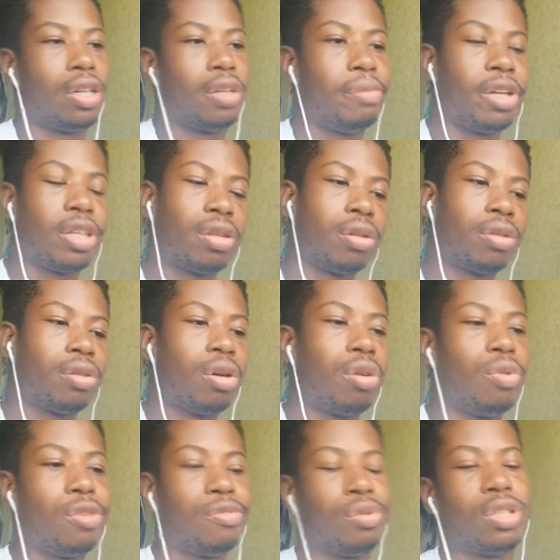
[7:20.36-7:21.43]
Maintenant, non,
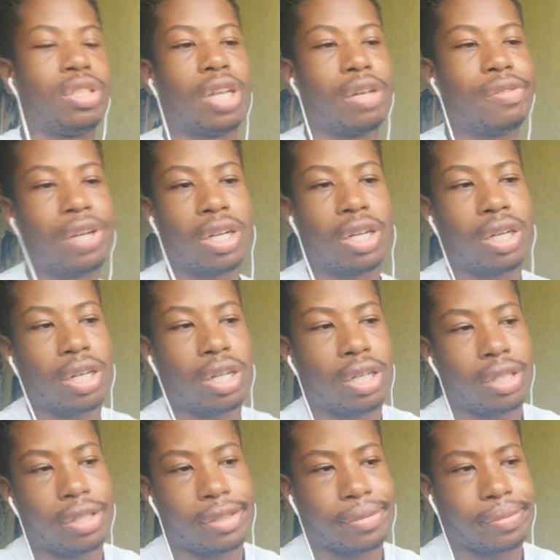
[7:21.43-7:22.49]
ouais, faut qu'ils arrivent
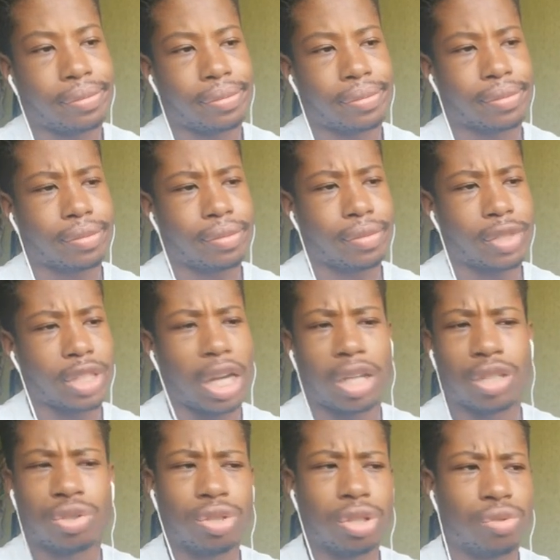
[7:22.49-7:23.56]
à,
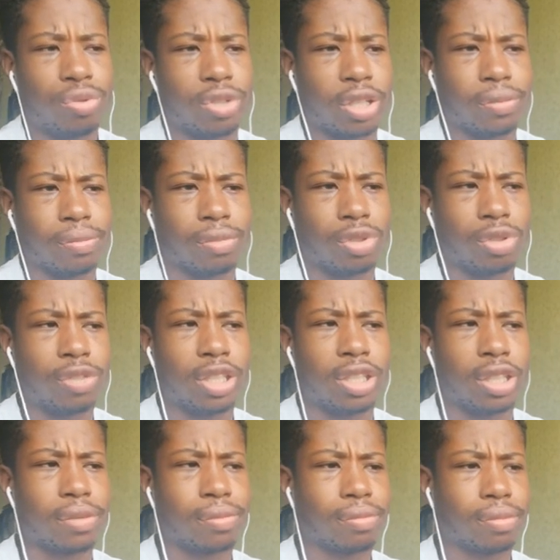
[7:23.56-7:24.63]
à, changer tout ça, on va
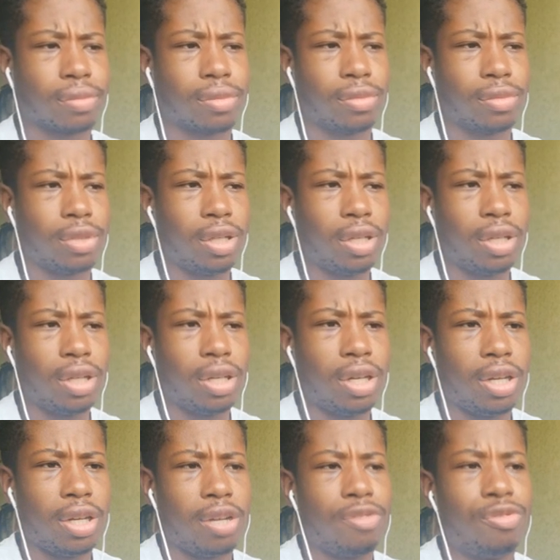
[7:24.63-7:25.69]
dire.
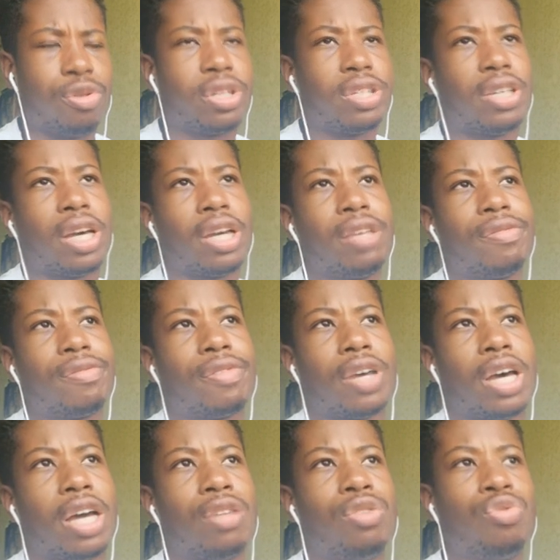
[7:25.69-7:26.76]
Faut qu'ils arrivent
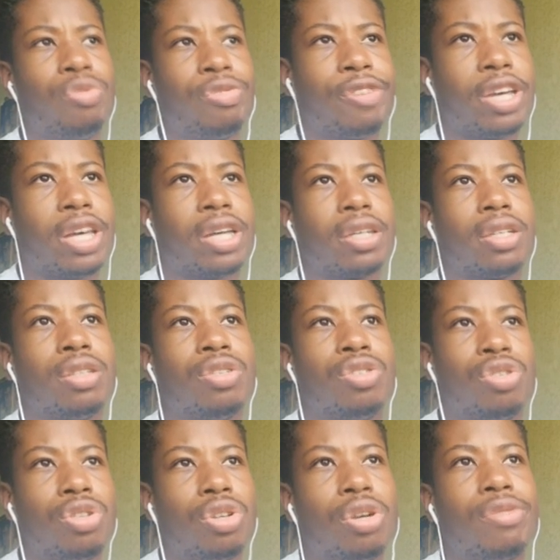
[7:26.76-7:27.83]
à tout faire
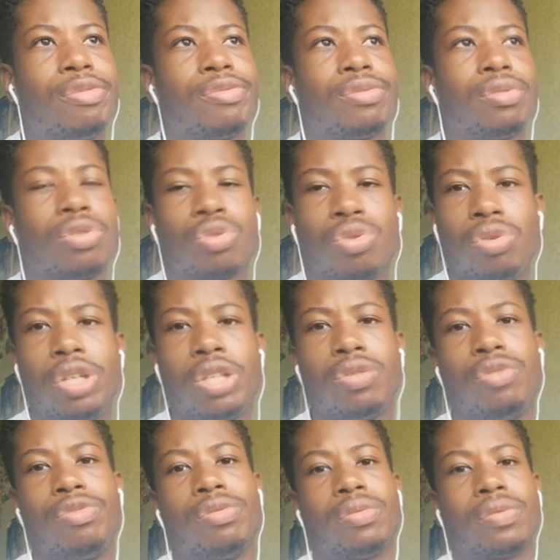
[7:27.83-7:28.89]
sauf ce que les
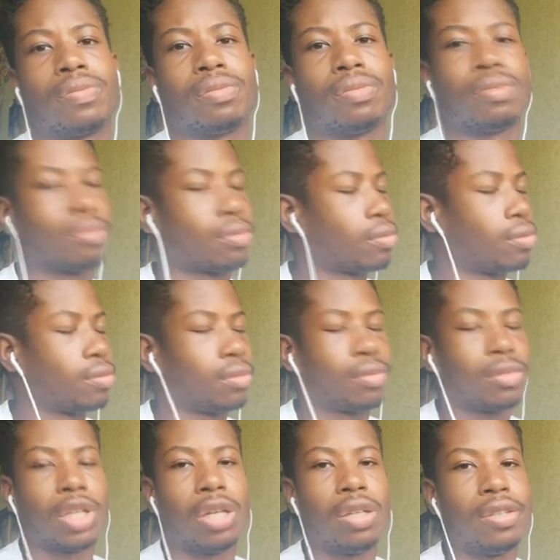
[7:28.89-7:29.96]
autres font.
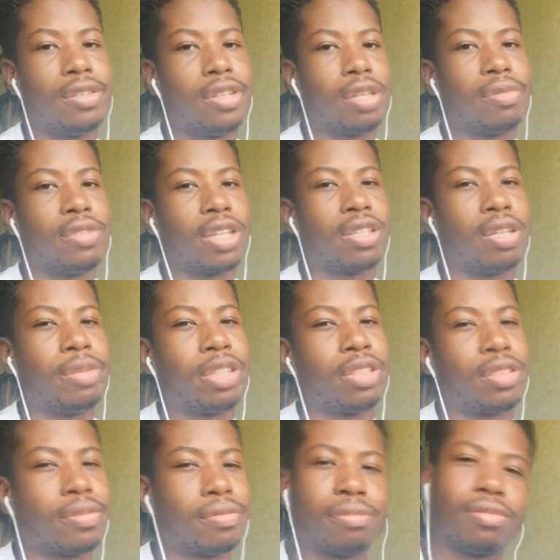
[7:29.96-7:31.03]
C'est comme ça que ça
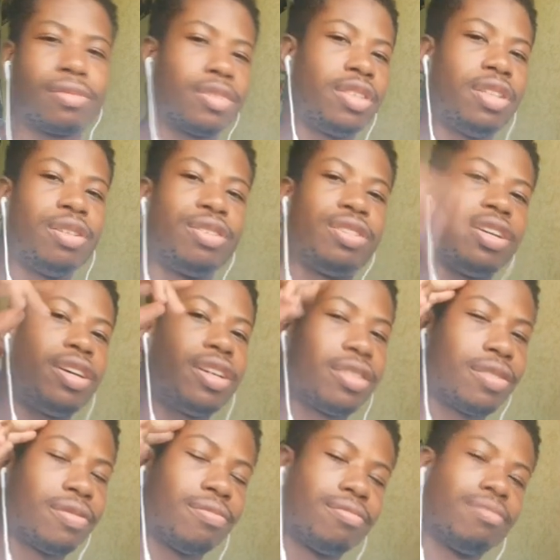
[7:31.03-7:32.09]
marche. C'était
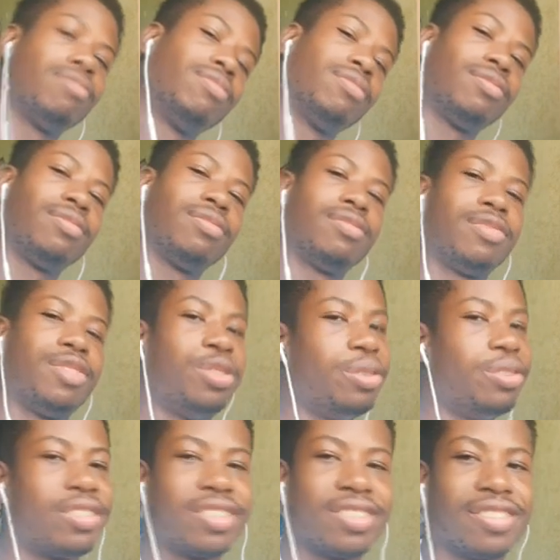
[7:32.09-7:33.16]
Losters.
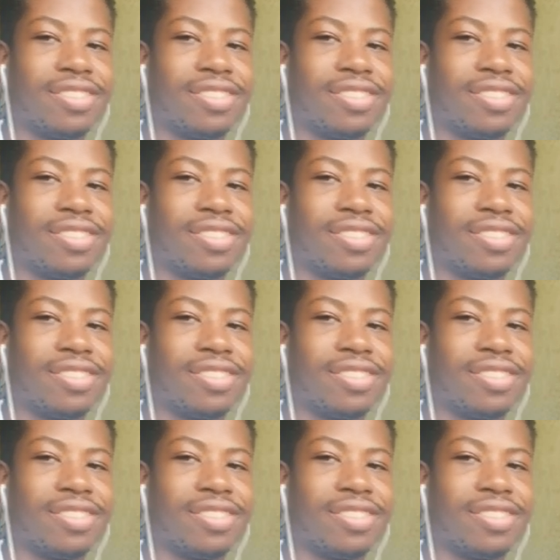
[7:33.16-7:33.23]
Tchuss!